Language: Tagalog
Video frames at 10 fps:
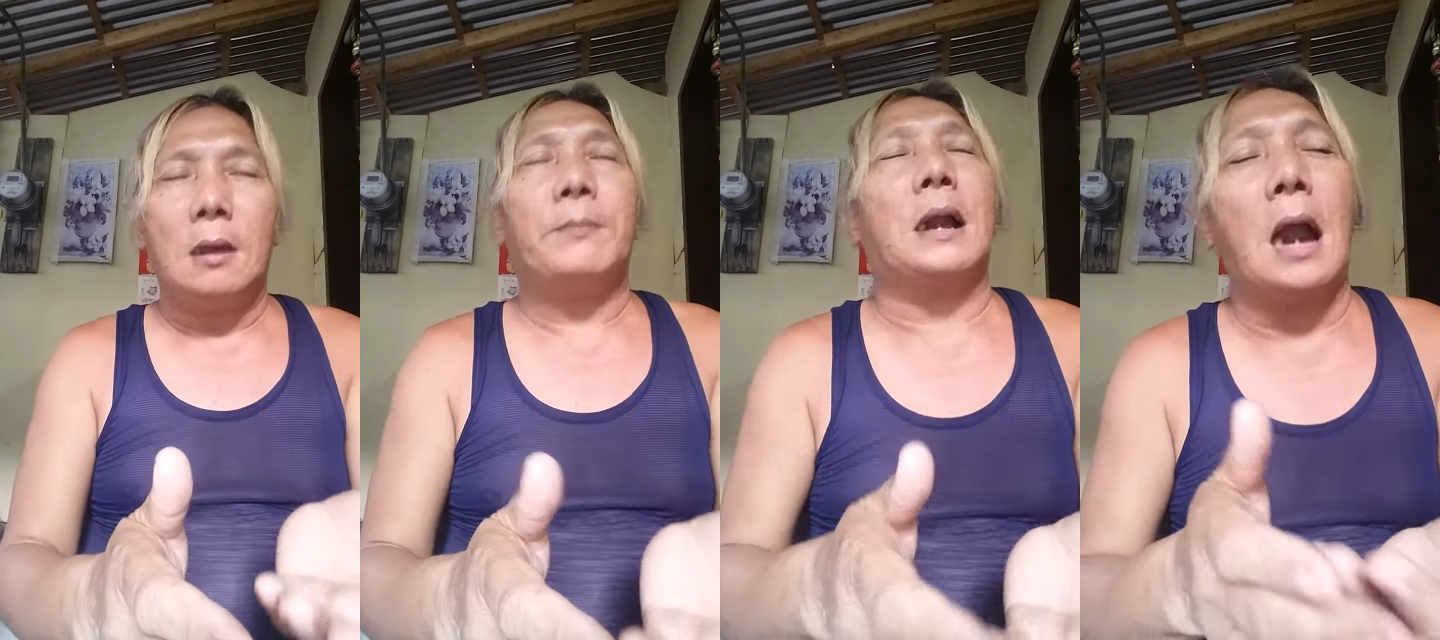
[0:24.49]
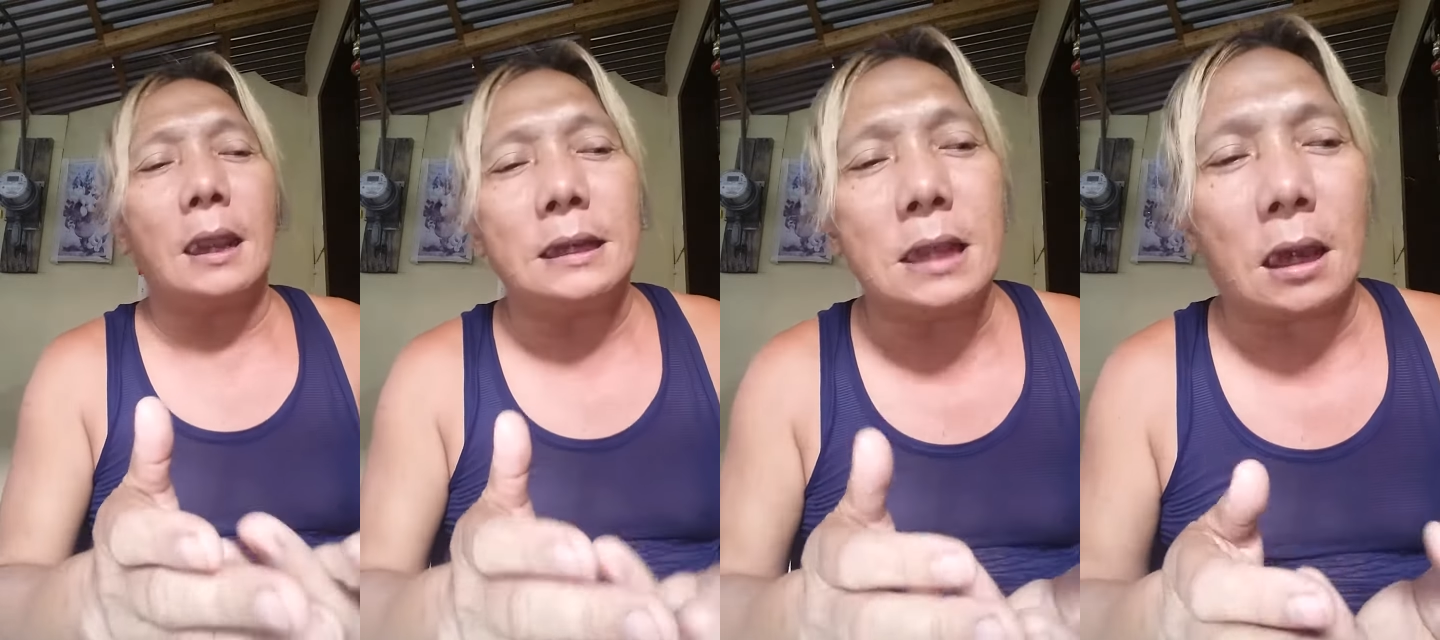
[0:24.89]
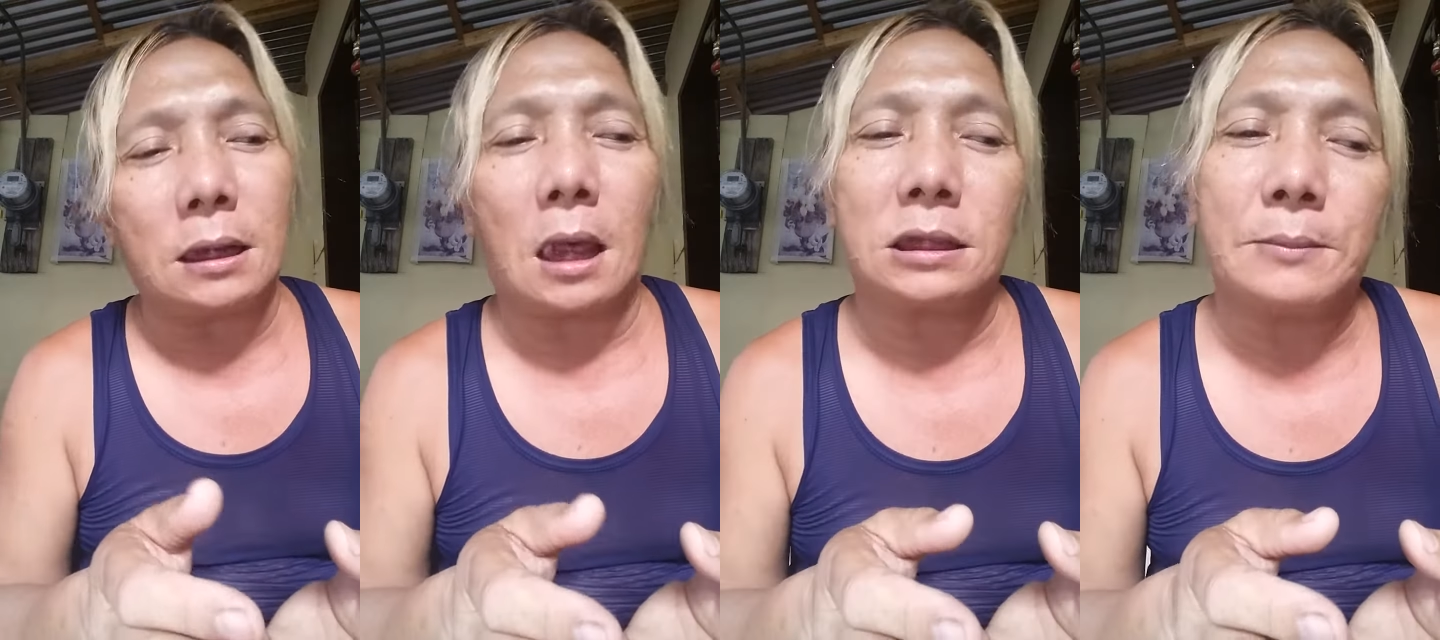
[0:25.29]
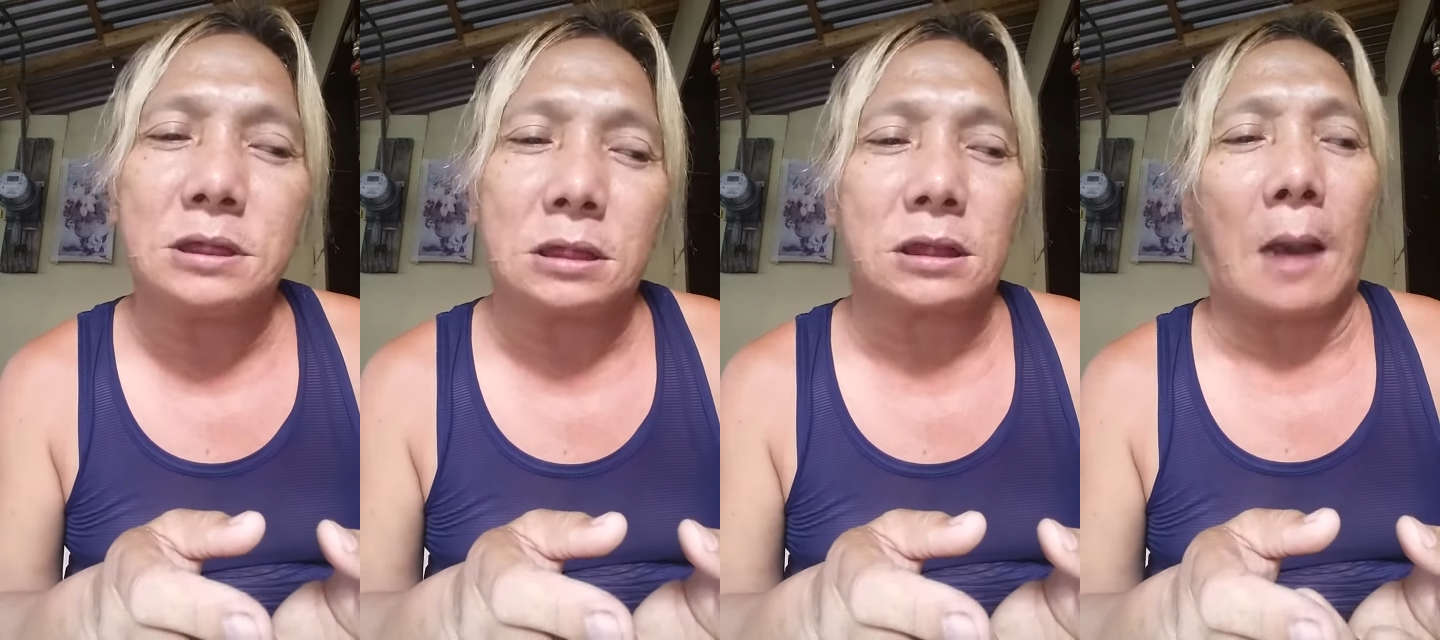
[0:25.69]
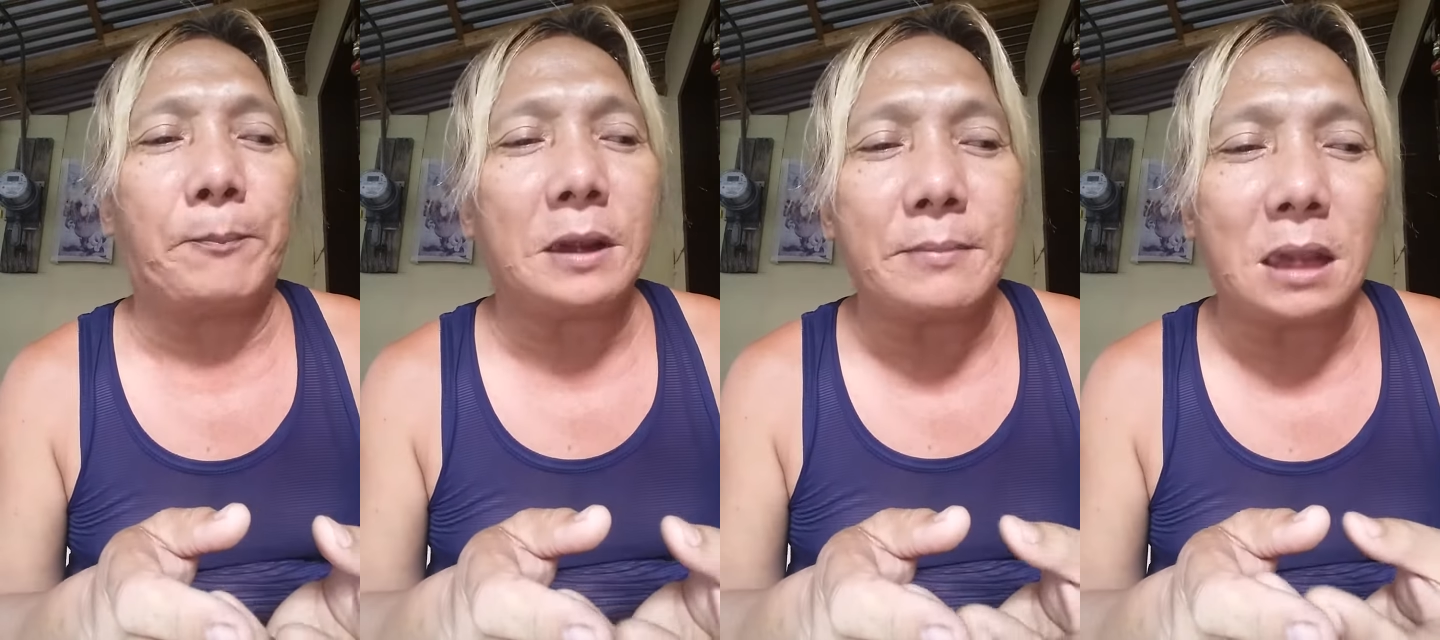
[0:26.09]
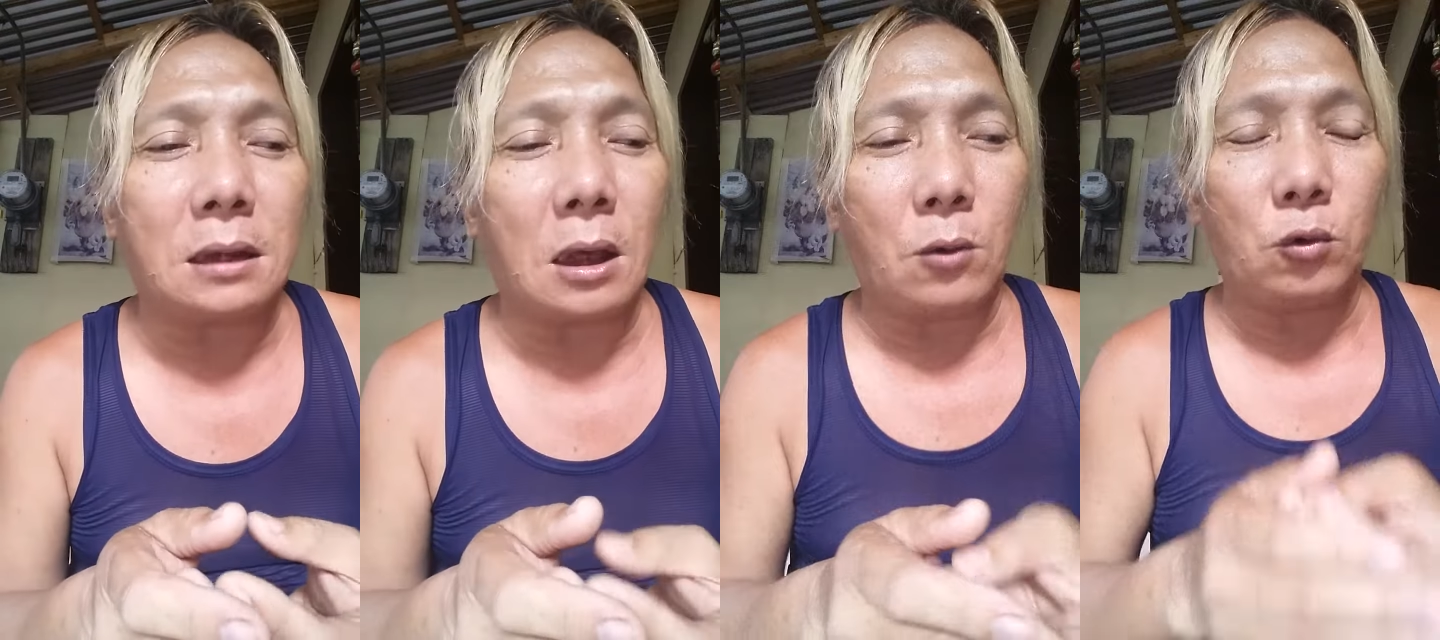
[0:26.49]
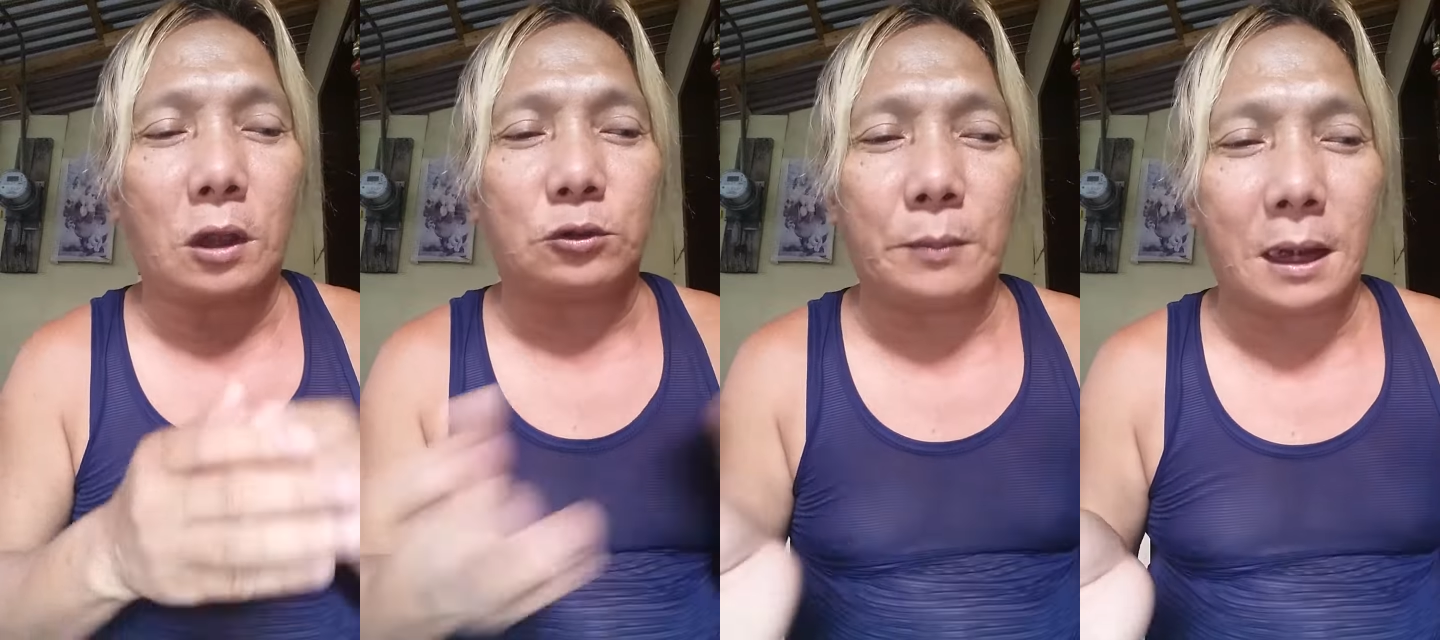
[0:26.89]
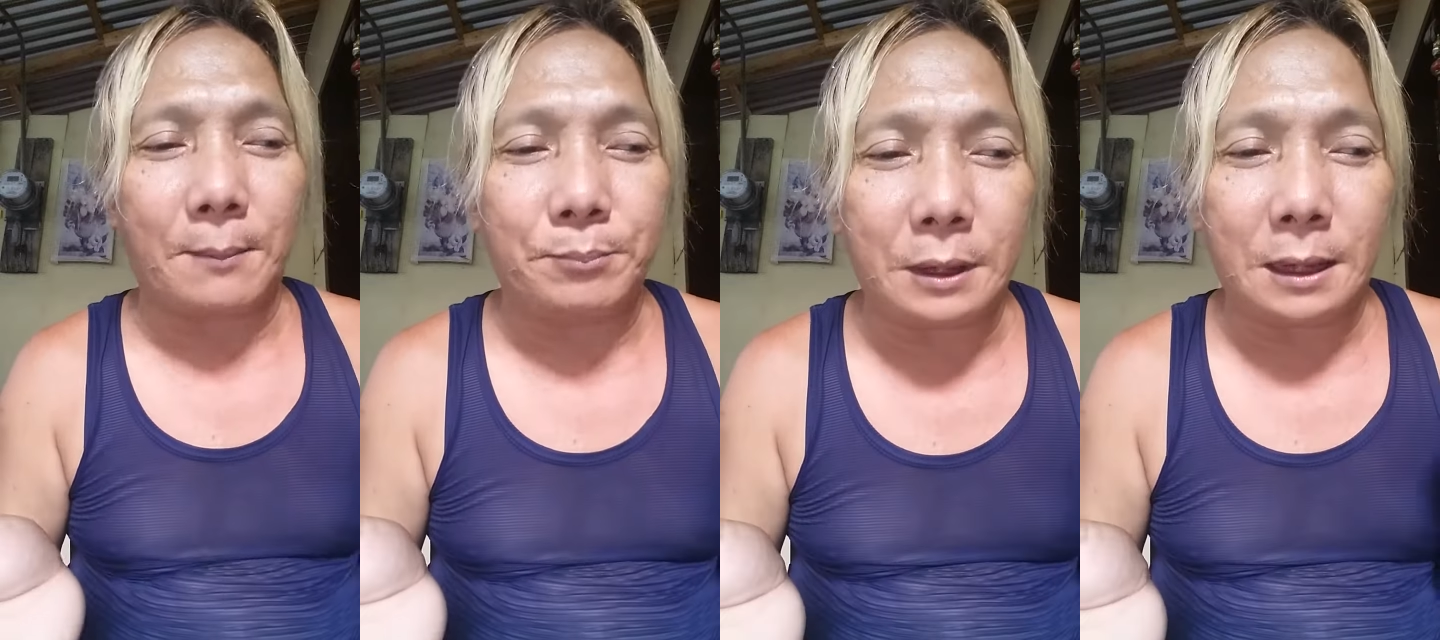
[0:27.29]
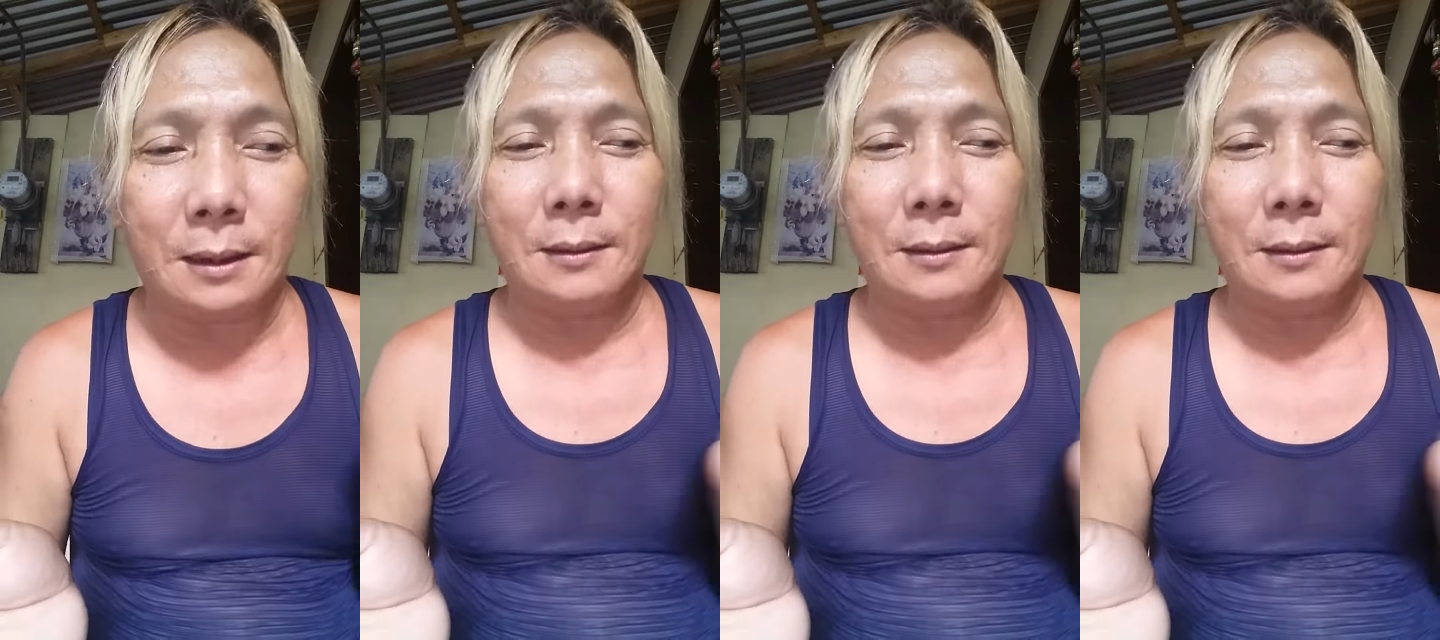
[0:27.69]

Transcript: paghangad niya kay nakakita man siya kapri man di ang nangahulog atong mga number.